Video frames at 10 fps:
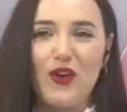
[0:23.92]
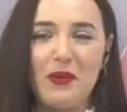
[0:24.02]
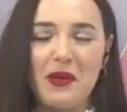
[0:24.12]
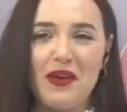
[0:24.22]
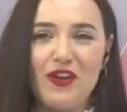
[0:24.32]

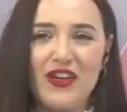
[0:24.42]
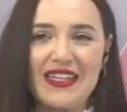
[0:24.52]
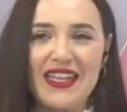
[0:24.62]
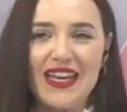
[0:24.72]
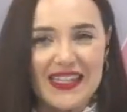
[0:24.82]
Lo primero,
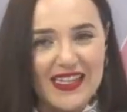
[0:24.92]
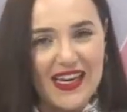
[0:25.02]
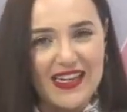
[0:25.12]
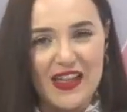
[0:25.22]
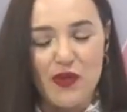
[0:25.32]
estás
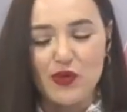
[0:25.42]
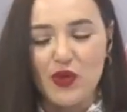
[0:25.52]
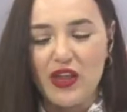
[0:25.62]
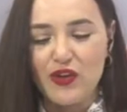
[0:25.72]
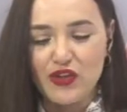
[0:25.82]
en Estados
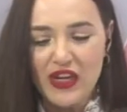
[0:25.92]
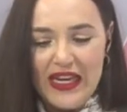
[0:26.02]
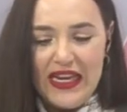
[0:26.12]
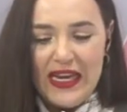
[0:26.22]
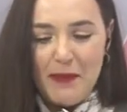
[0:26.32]
Unidos
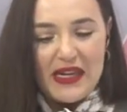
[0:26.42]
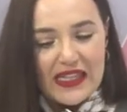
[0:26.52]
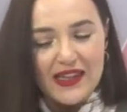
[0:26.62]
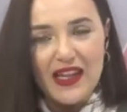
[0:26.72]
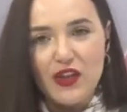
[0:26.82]

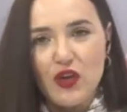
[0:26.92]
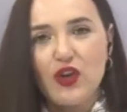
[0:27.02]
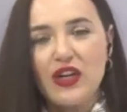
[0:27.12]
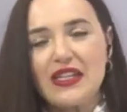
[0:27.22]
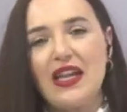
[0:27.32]

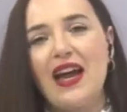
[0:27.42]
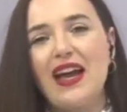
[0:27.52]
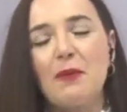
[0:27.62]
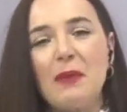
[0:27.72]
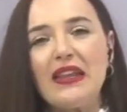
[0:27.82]
presentando esta
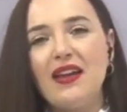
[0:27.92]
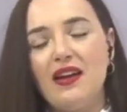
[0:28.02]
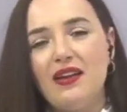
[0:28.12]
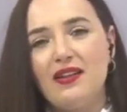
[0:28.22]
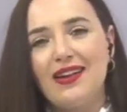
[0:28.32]

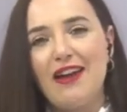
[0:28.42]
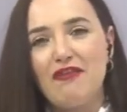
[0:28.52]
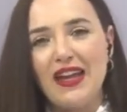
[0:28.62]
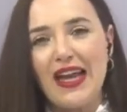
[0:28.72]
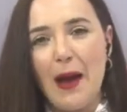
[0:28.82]
carpeta
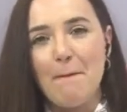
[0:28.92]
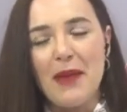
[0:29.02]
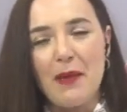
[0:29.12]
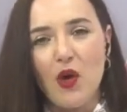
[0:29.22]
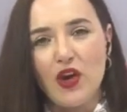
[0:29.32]
gráfica,
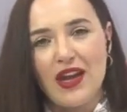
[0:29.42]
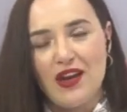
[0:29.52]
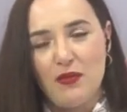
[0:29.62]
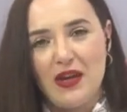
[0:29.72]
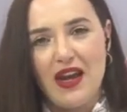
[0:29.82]

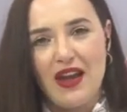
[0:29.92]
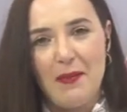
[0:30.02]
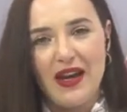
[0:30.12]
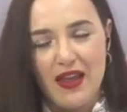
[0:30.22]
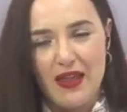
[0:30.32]
Memoria, en homenaje a María